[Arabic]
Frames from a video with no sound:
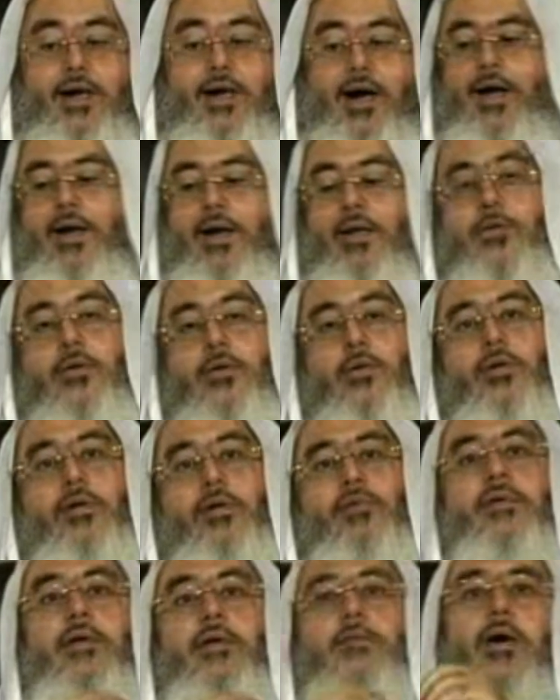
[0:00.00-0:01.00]
على
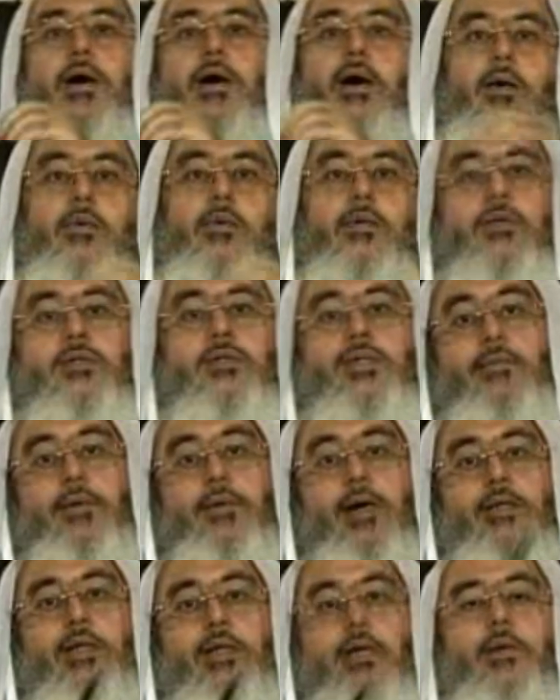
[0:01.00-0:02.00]
طول في معاوية
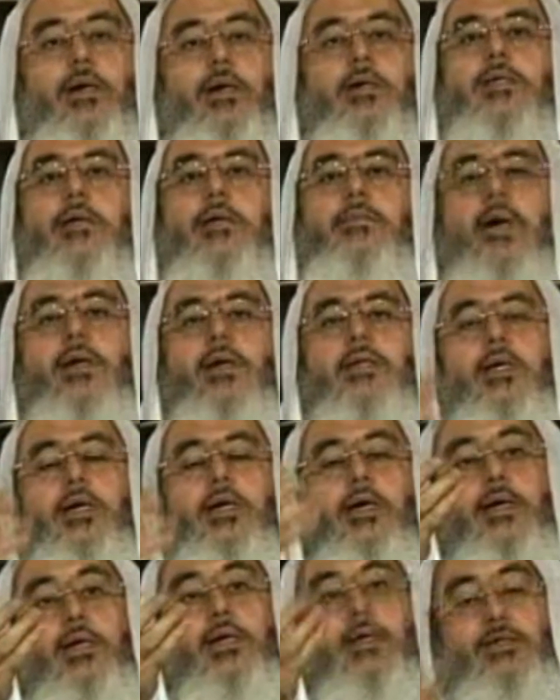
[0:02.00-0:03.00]
سبعة أمعاء سبعة
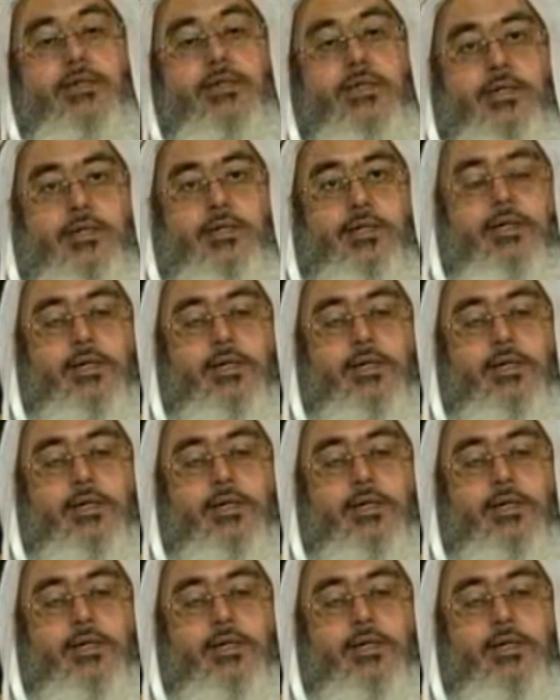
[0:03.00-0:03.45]
إيش